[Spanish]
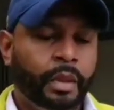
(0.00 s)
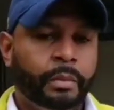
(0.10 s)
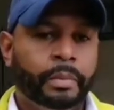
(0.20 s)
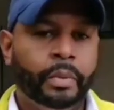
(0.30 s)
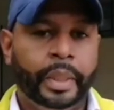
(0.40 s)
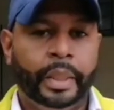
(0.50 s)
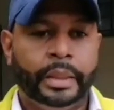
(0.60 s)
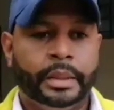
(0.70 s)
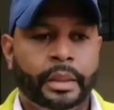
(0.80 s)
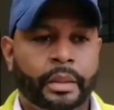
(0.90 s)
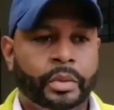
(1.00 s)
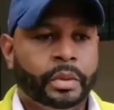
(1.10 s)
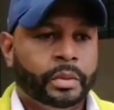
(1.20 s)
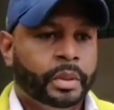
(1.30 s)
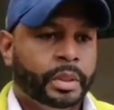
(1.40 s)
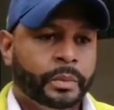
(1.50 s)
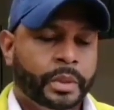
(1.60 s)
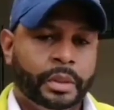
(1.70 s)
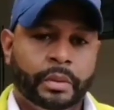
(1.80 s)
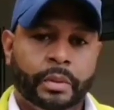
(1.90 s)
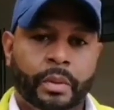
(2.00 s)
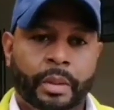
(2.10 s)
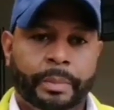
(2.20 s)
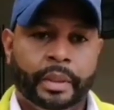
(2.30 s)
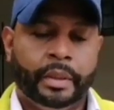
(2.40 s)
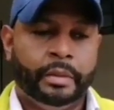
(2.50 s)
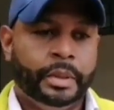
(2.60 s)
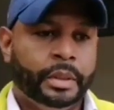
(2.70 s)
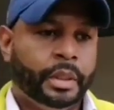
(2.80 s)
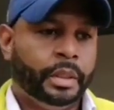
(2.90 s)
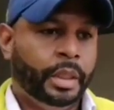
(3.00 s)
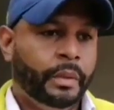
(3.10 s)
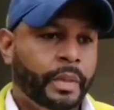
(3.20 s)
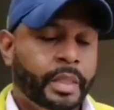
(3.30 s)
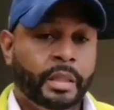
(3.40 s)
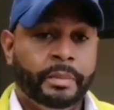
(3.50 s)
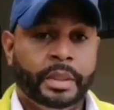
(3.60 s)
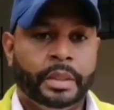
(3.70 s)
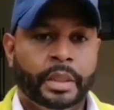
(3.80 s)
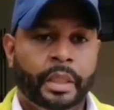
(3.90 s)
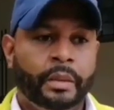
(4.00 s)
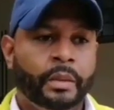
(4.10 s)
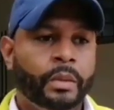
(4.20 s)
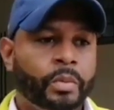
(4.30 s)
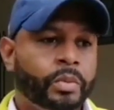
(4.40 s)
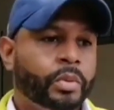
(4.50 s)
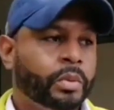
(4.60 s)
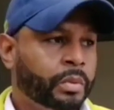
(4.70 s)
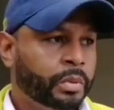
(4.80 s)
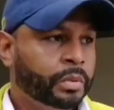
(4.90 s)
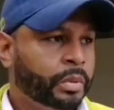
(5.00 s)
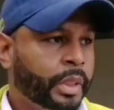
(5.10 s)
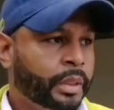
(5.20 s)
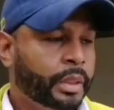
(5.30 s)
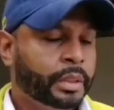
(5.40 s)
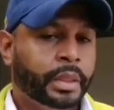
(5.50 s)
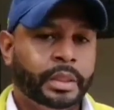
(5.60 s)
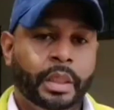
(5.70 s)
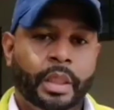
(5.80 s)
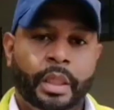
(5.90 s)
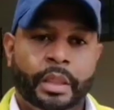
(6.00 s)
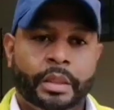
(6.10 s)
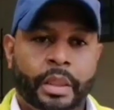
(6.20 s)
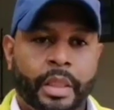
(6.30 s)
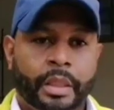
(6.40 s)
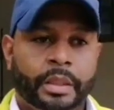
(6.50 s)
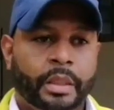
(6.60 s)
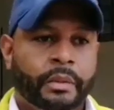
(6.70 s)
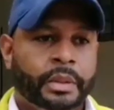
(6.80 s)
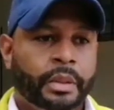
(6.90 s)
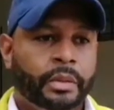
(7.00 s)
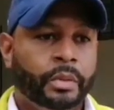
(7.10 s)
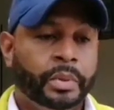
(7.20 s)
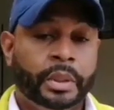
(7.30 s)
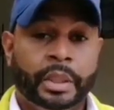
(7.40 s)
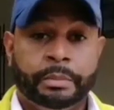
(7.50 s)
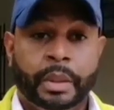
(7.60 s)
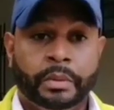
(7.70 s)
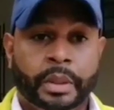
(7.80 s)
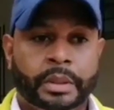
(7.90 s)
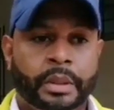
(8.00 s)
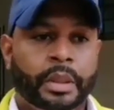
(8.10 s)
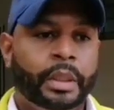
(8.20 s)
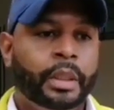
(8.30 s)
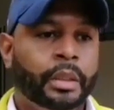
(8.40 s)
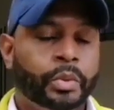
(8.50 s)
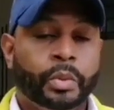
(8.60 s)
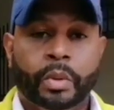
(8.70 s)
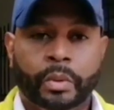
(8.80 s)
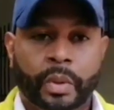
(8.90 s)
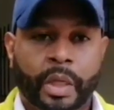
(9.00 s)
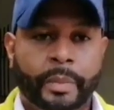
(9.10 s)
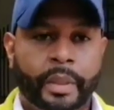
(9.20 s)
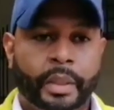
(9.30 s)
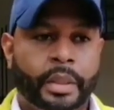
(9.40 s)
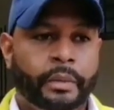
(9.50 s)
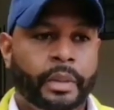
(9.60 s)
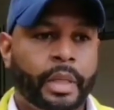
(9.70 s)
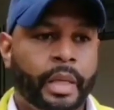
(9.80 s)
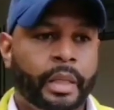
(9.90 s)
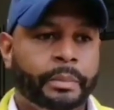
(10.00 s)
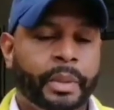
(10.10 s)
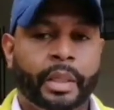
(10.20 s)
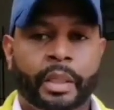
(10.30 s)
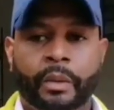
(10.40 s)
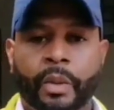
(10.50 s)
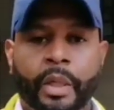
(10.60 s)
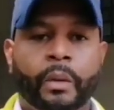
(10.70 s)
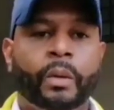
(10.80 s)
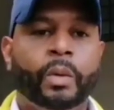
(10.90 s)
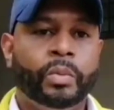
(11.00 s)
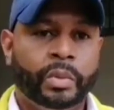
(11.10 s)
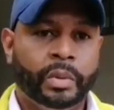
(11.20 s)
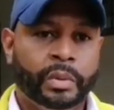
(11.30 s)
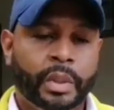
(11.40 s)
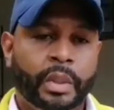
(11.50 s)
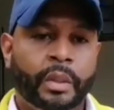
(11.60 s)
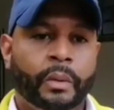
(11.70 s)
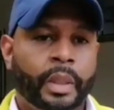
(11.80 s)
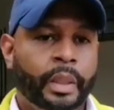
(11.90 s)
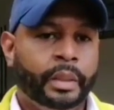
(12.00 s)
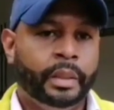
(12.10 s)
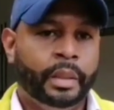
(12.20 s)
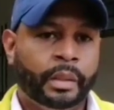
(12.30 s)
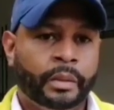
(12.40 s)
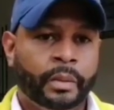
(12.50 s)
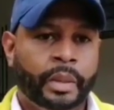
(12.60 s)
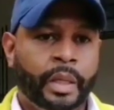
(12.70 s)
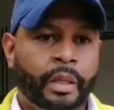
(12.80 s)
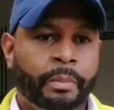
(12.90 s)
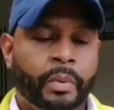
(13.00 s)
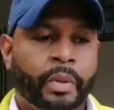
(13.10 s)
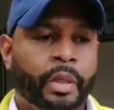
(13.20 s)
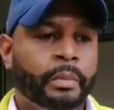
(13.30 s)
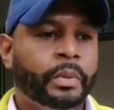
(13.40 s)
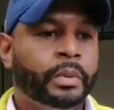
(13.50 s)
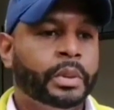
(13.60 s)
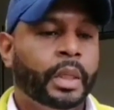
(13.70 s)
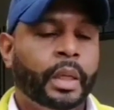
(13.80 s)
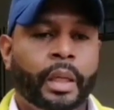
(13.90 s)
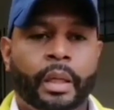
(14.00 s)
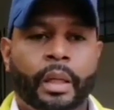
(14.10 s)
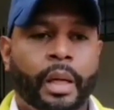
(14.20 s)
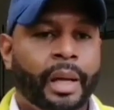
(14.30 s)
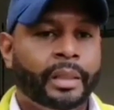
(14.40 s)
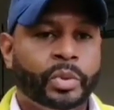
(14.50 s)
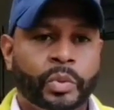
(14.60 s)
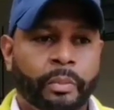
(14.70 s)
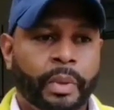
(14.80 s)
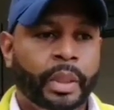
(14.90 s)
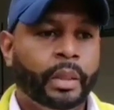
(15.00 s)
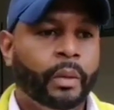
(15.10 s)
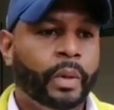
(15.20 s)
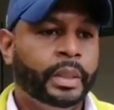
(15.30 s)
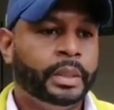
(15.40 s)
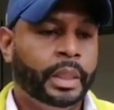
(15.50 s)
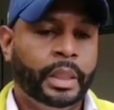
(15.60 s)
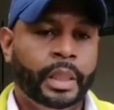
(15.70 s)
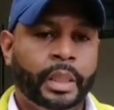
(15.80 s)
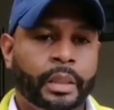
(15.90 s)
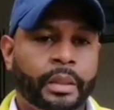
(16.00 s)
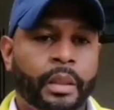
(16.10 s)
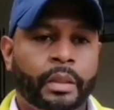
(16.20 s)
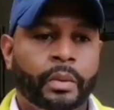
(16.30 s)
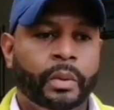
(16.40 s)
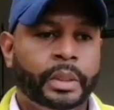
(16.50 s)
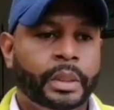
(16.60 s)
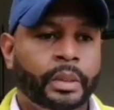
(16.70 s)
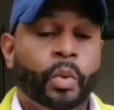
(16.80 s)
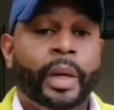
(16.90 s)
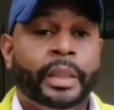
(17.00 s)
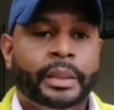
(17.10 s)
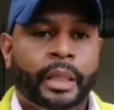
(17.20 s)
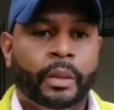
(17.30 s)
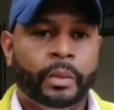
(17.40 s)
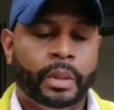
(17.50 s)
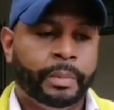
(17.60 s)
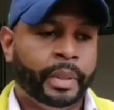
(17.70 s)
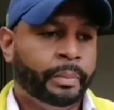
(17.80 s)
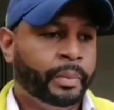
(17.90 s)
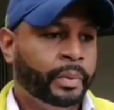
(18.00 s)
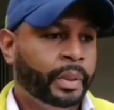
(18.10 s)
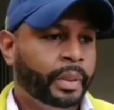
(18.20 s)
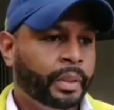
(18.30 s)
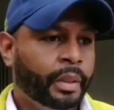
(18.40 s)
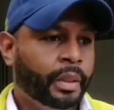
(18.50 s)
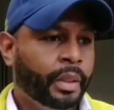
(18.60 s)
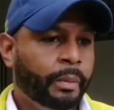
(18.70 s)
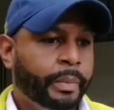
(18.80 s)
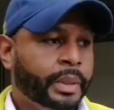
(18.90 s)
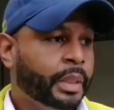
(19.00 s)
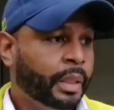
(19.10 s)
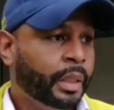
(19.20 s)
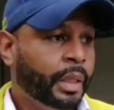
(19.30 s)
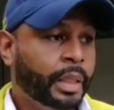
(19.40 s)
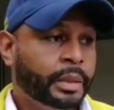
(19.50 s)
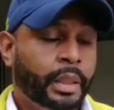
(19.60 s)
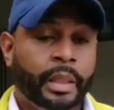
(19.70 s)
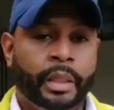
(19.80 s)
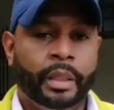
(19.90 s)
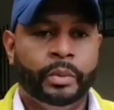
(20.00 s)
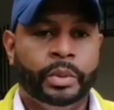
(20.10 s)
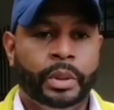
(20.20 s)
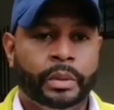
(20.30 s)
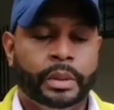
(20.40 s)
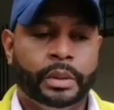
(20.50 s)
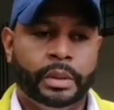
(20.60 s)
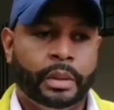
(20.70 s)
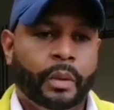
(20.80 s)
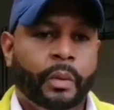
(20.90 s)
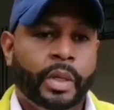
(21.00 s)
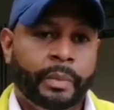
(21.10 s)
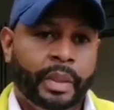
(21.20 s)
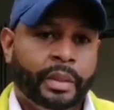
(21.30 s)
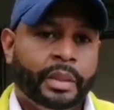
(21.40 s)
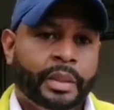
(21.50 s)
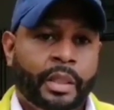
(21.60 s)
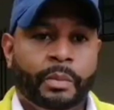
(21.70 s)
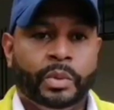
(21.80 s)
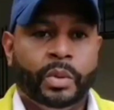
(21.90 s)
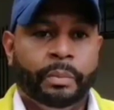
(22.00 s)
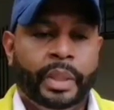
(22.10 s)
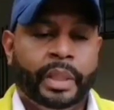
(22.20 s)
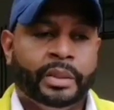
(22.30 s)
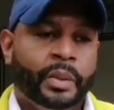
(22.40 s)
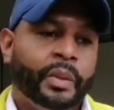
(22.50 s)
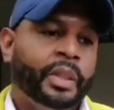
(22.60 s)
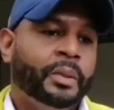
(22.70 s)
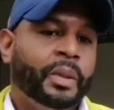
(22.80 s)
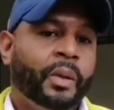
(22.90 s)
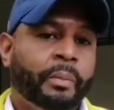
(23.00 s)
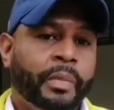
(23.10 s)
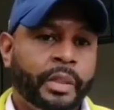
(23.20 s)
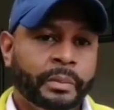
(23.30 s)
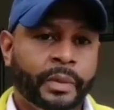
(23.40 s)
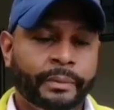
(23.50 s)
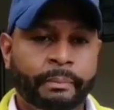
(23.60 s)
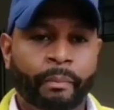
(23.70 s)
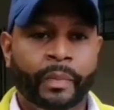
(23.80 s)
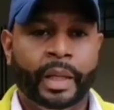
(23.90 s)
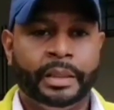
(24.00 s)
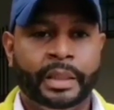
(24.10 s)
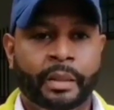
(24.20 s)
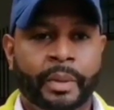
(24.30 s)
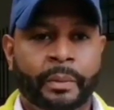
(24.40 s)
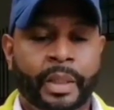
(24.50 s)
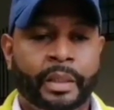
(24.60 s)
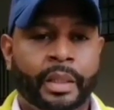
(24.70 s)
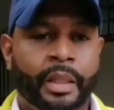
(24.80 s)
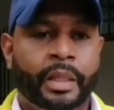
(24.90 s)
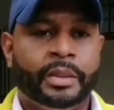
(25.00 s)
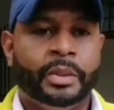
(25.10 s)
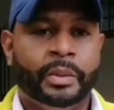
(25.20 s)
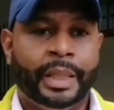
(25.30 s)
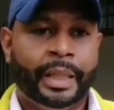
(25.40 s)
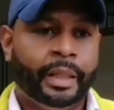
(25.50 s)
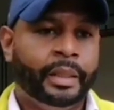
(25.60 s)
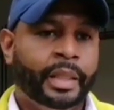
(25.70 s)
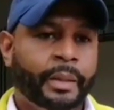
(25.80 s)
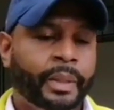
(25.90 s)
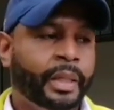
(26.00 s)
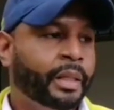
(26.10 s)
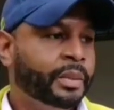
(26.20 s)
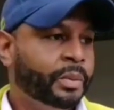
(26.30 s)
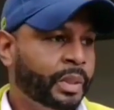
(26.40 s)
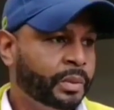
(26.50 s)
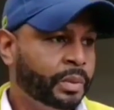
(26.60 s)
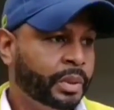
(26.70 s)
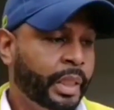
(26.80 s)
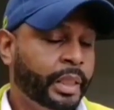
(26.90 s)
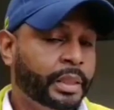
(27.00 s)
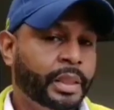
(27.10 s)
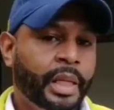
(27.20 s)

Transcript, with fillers: Pues nosotros estamos haciendo toda la parte administrativa, ya el ministerio junto con los contratistas estarían estableciendo pues las pautas y su cronograma de actividades para que luego junto con el ente territorial podamos eh, asumir cuáles serían toda, esta ruta para poder eh, empezar a hacer las ejecuciones. Eh, obviamente tenemos complicaciones, no es lo mismo hacer vivienda en la zona carreteable que en las zonas costeras.